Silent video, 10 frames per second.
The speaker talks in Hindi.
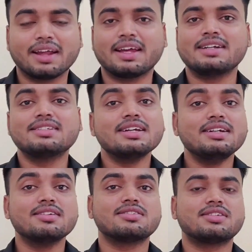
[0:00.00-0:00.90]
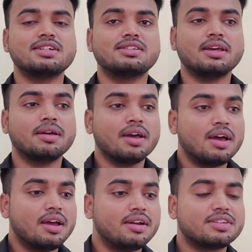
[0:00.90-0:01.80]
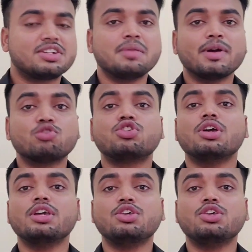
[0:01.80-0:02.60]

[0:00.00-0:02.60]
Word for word: मार्केट से इंडस्ट्री से इंडस्ट्री में कुछ